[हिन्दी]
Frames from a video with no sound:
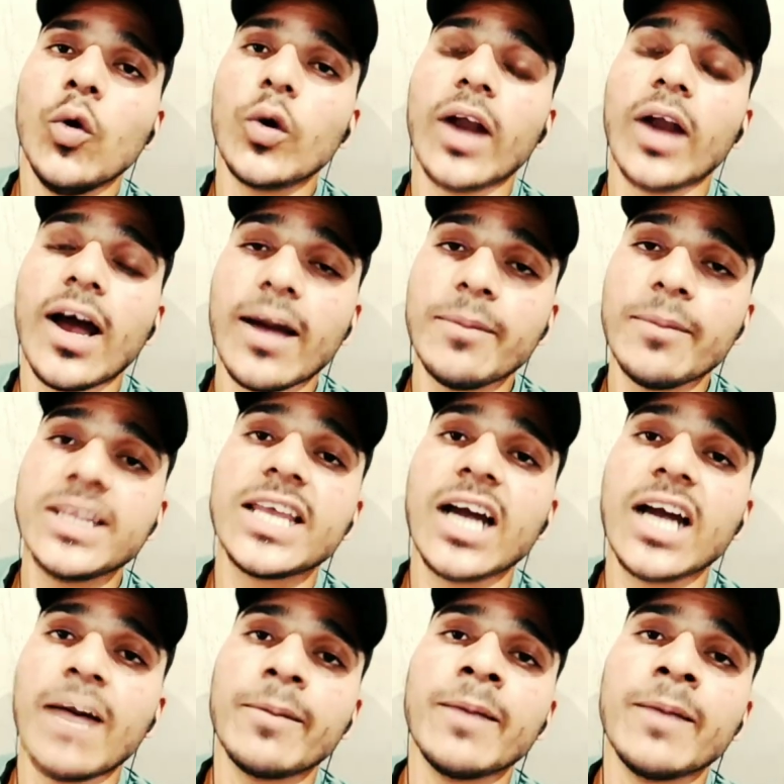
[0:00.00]
और हाँ अभी
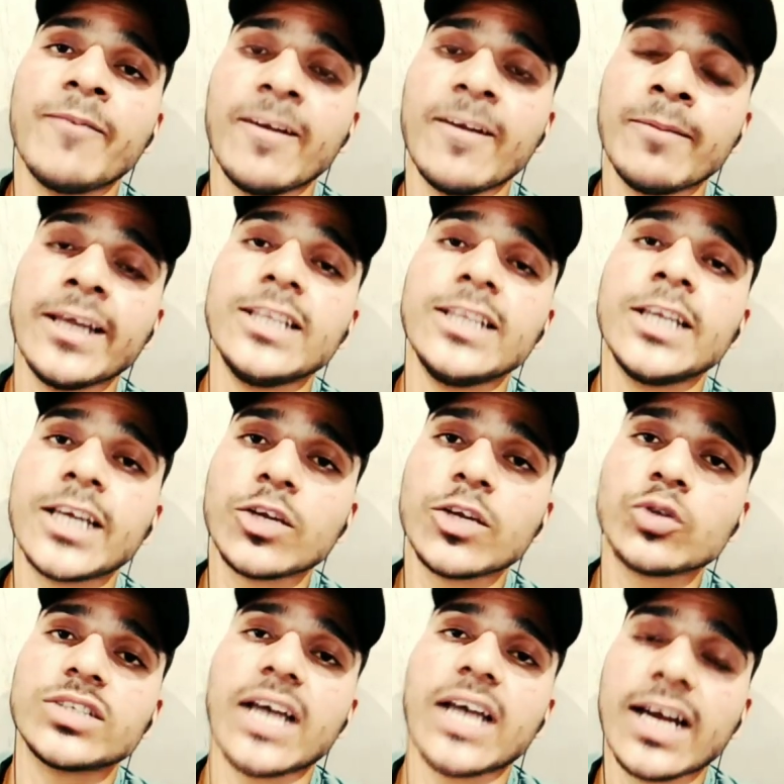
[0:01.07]
तक आपने फिल्म नहीं देखी
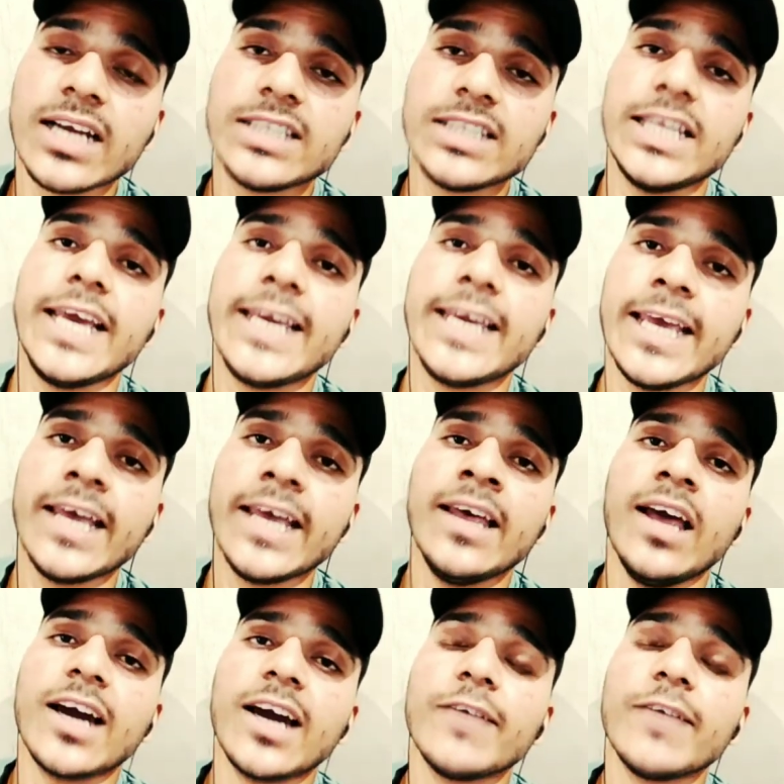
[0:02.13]
तो जाकर देखिए अगर